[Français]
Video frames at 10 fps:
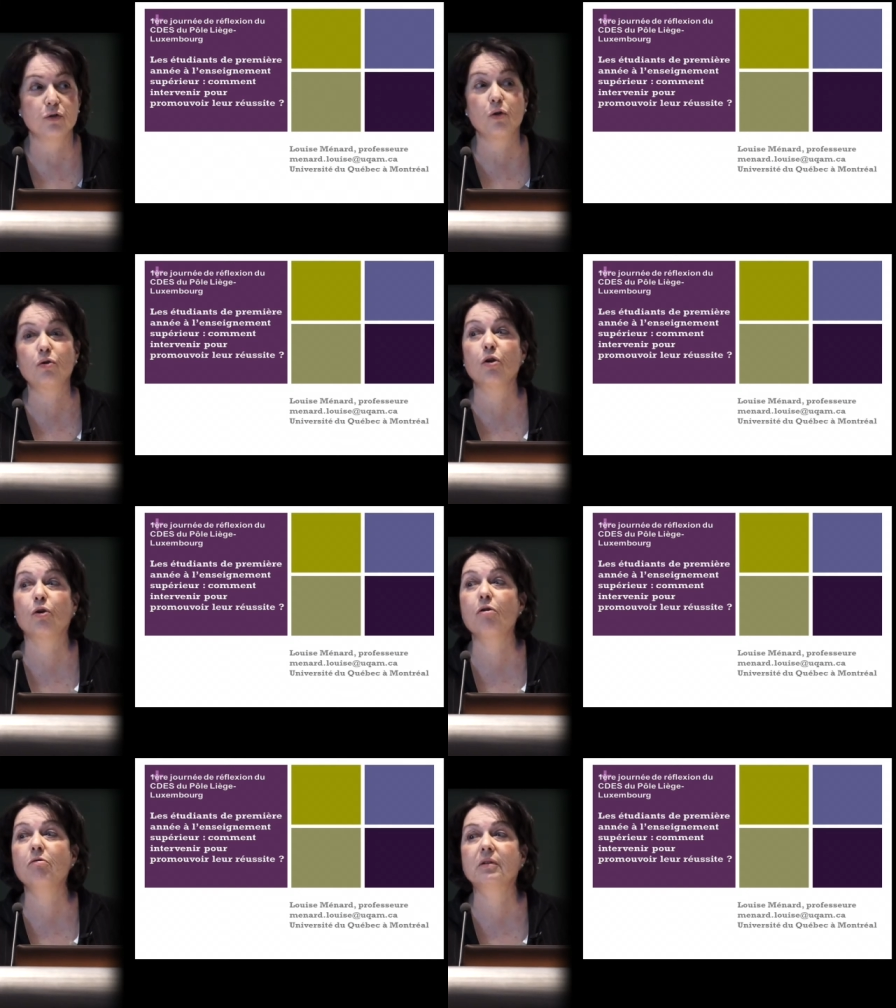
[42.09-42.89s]
Donc le
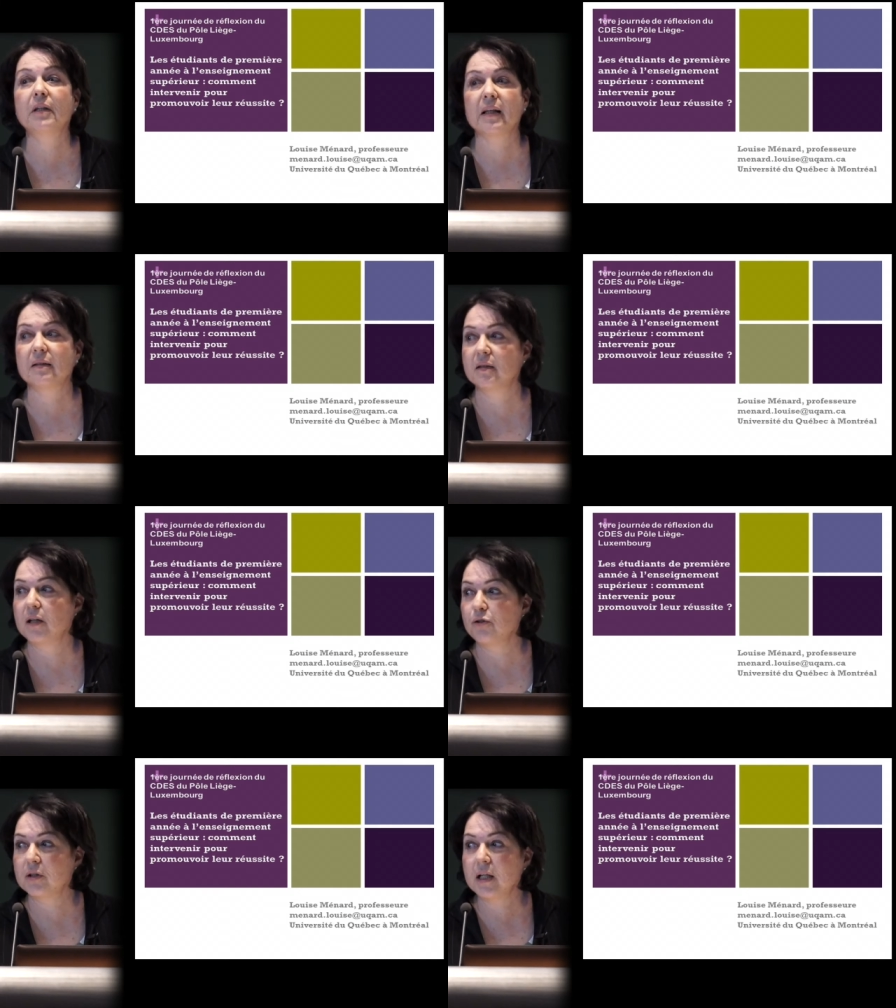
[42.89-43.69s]
contexte
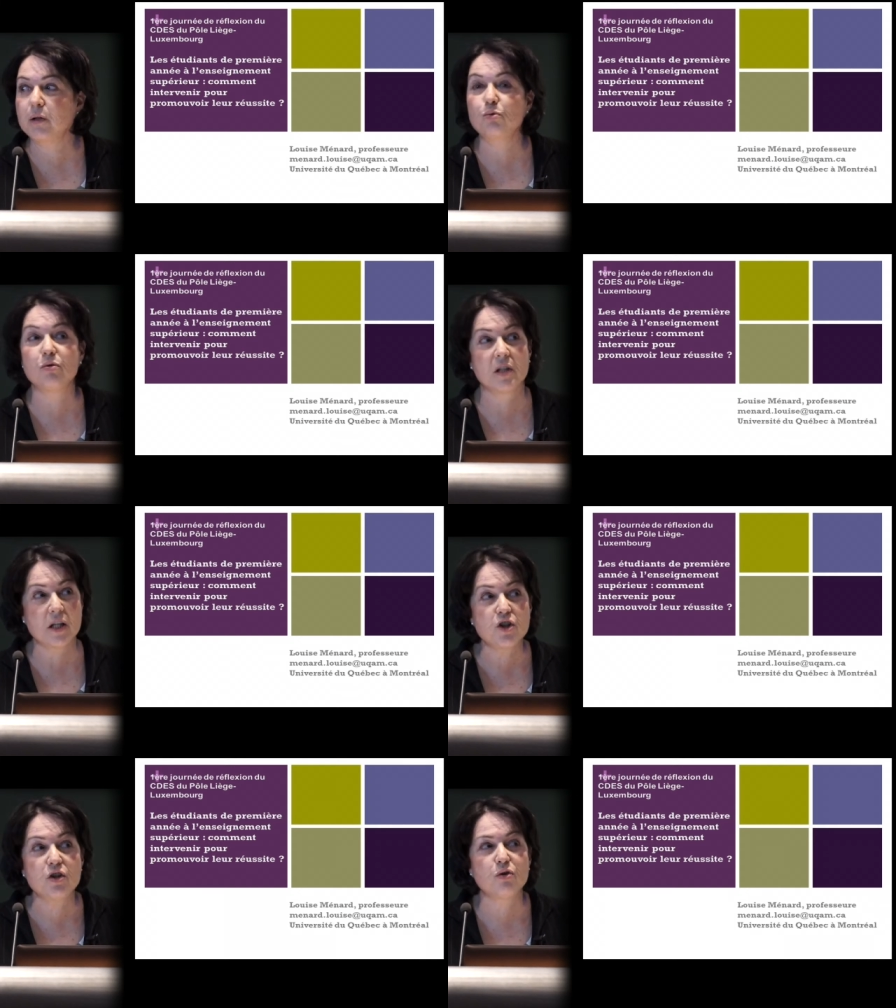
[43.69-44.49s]
dans lequel nous
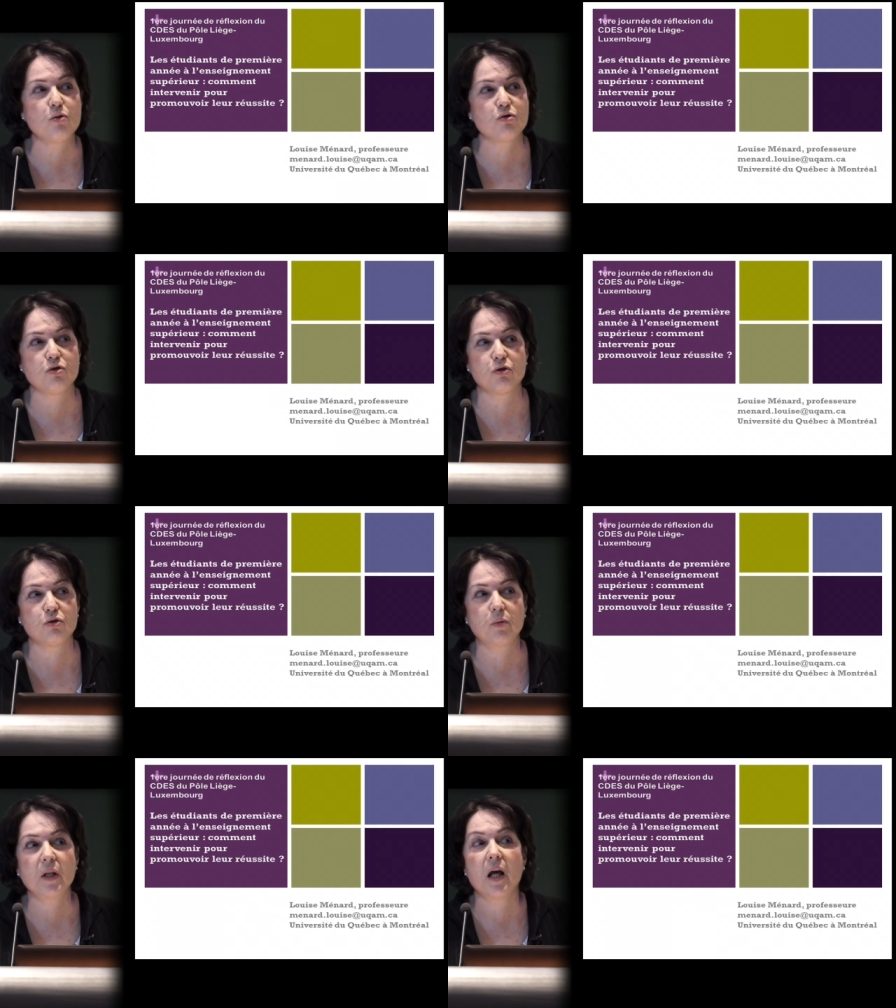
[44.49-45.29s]
agissons
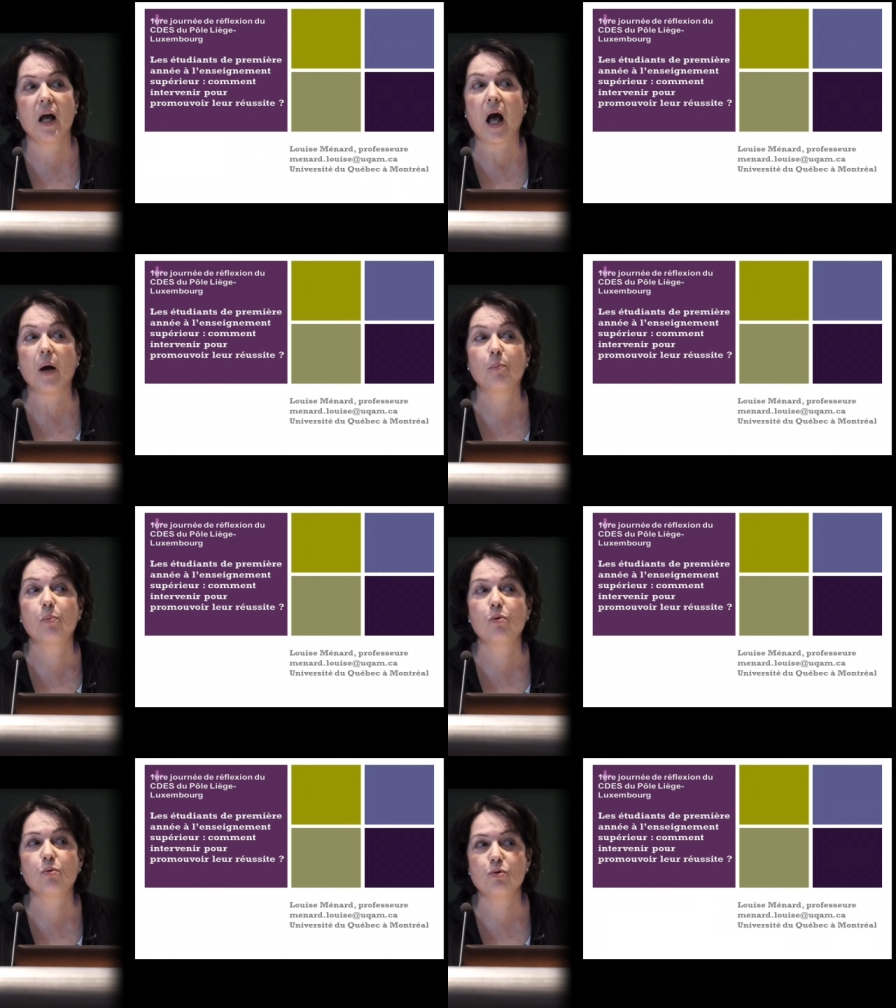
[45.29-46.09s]
aujourd'hui a
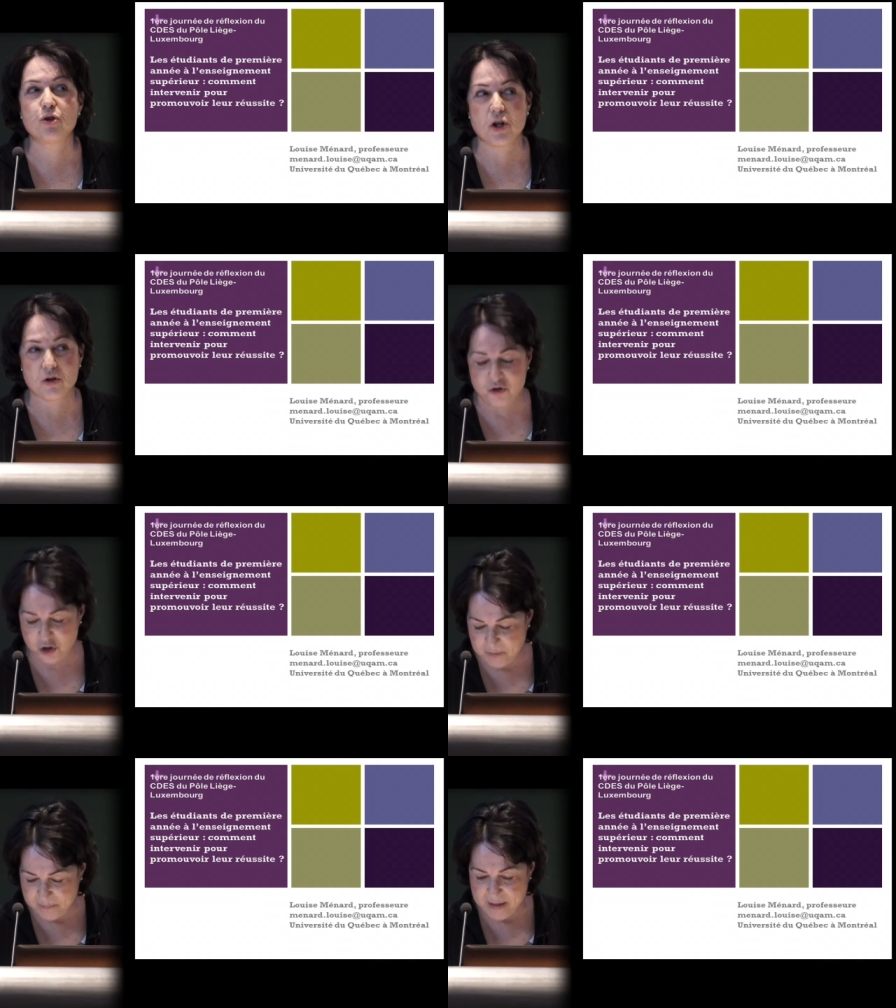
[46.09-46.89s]
beaucoup
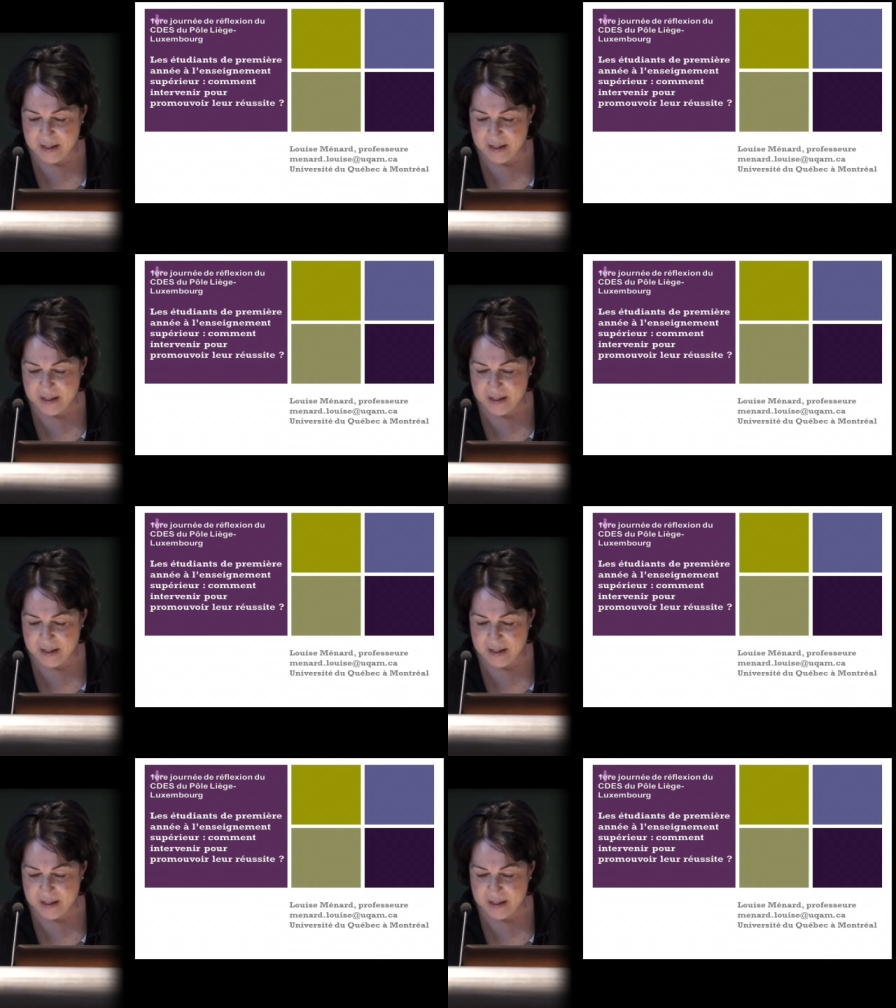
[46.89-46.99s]
changé.